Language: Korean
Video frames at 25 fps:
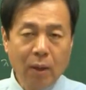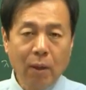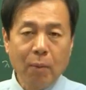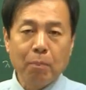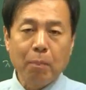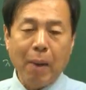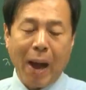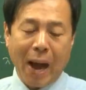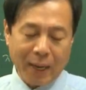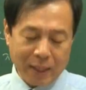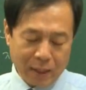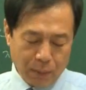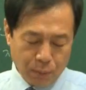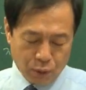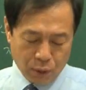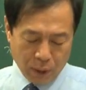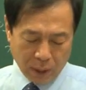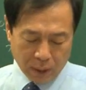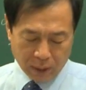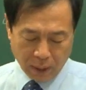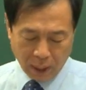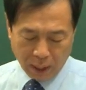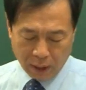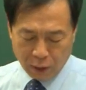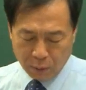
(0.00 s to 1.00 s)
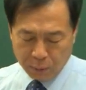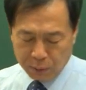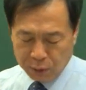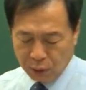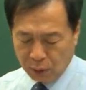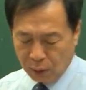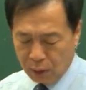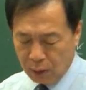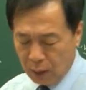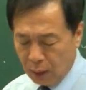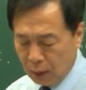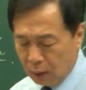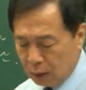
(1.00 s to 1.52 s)
많이 분리했다.
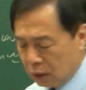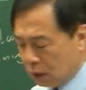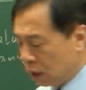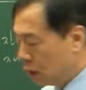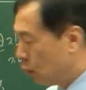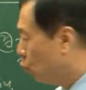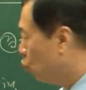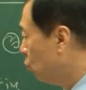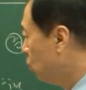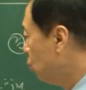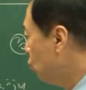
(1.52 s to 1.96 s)
그러면서 지구